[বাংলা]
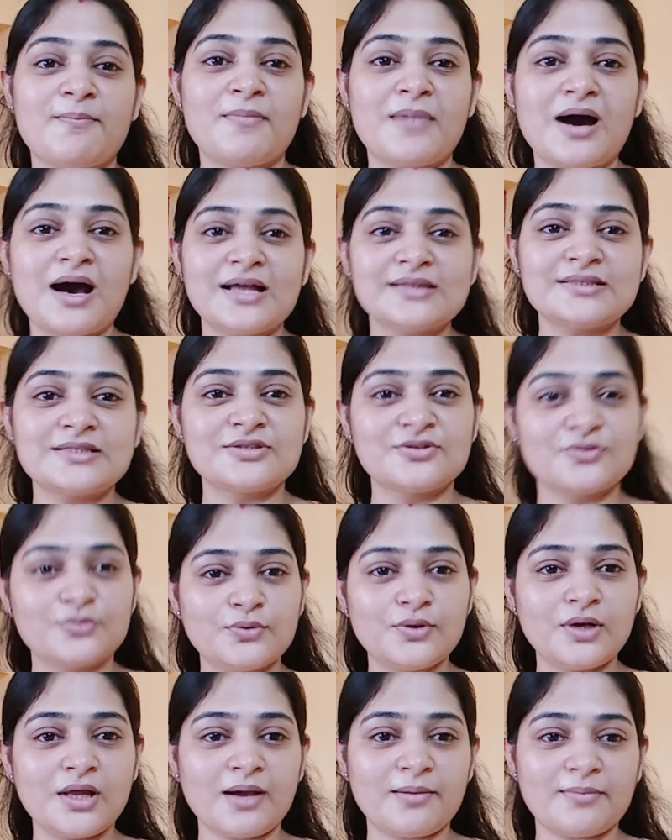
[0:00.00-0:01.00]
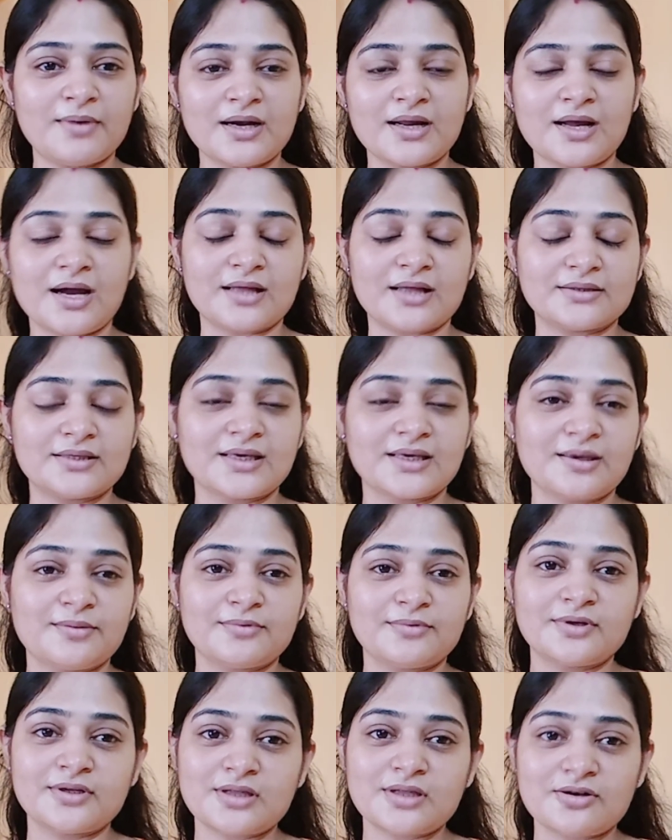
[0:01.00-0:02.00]
মাছ ধুলে আমার গা থেকে
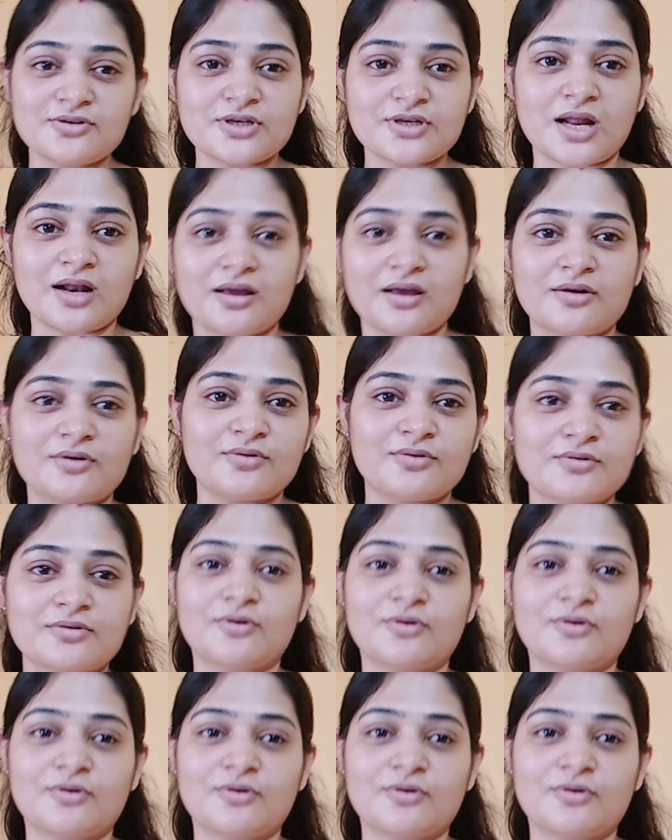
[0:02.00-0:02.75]
মনে হয় যেন সারাক্ষণ